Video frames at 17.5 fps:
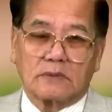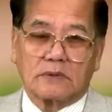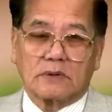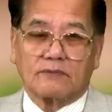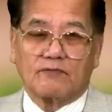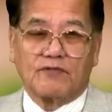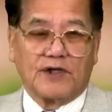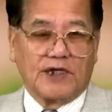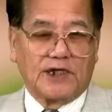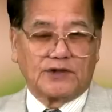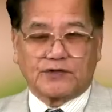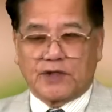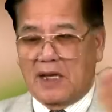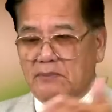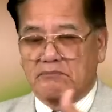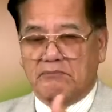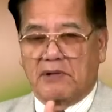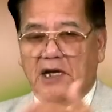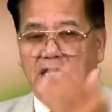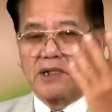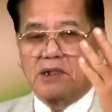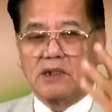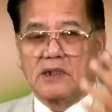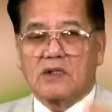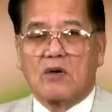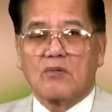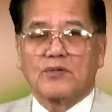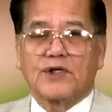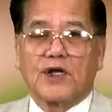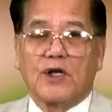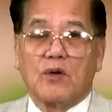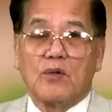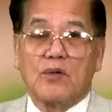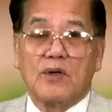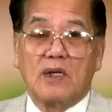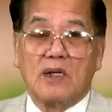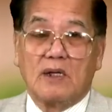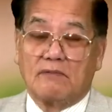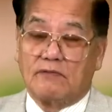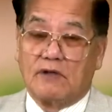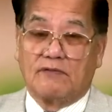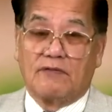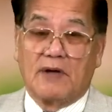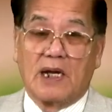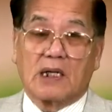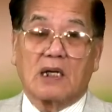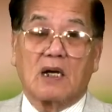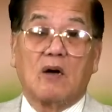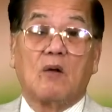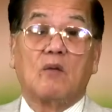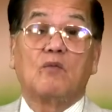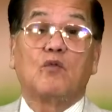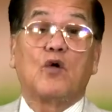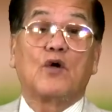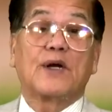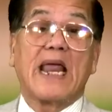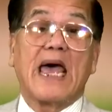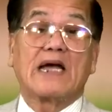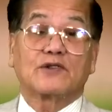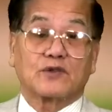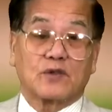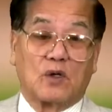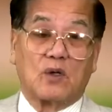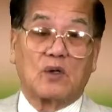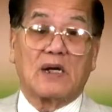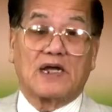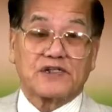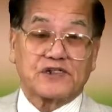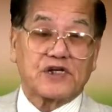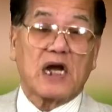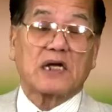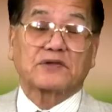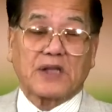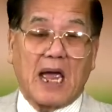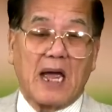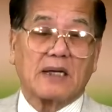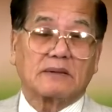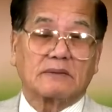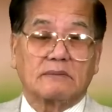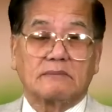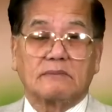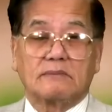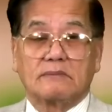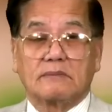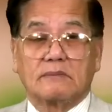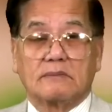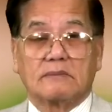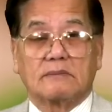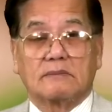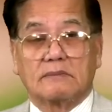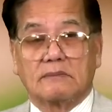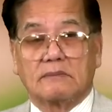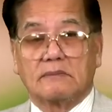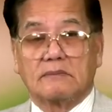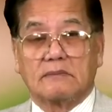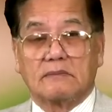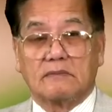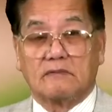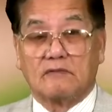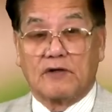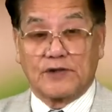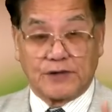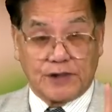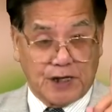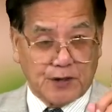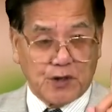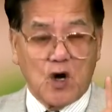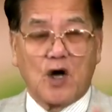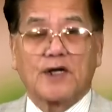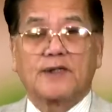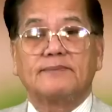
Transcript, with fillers: phi tần mỹ nữ không thiếu. Vì vậy các ông vua đa số là trác táng và chết non.